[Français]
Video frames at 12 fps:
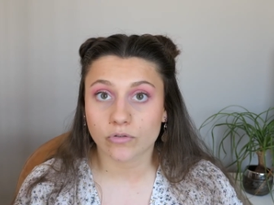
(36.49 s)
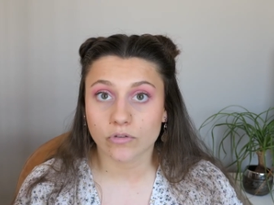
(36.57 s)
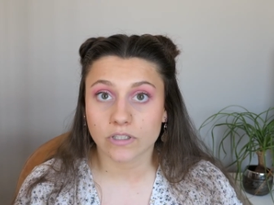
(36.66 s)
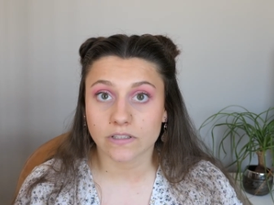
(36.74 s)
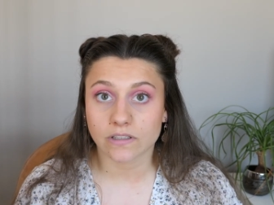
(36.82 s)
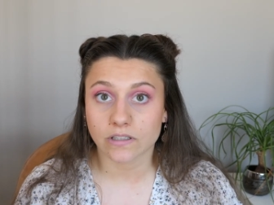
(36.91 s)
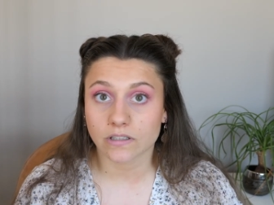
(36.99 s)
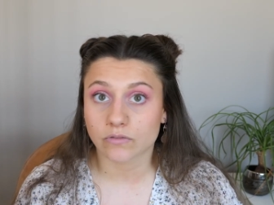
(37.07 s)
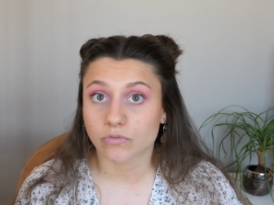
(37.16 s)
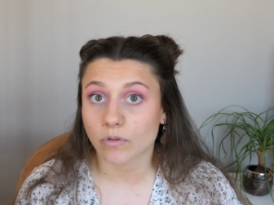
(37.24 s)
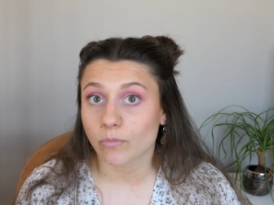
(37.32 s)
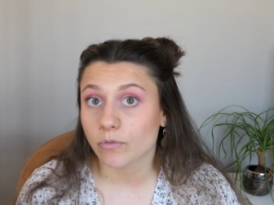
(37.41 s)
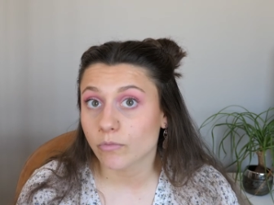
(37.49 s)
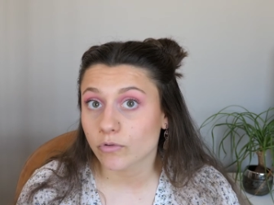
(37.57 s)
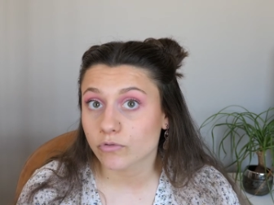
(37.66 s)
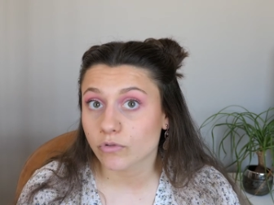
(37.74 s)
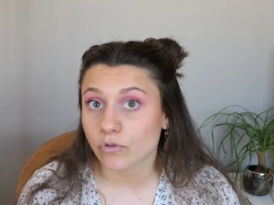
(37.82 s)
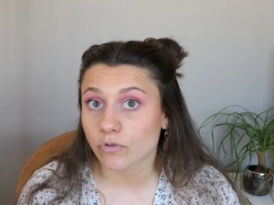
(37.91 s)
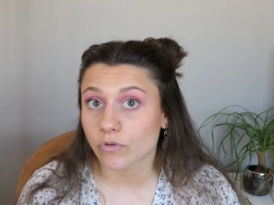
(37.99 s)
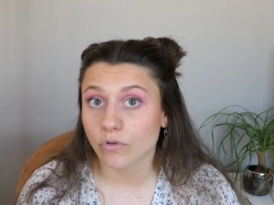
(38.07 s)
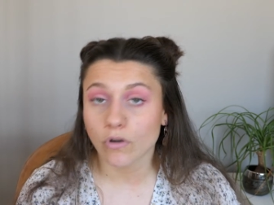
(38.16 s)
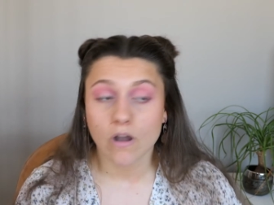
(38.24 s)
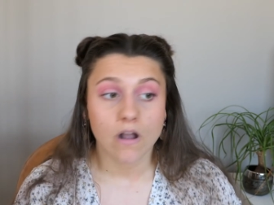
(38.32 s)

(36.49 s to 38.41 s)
ceux qui seraient tout simplement curieux,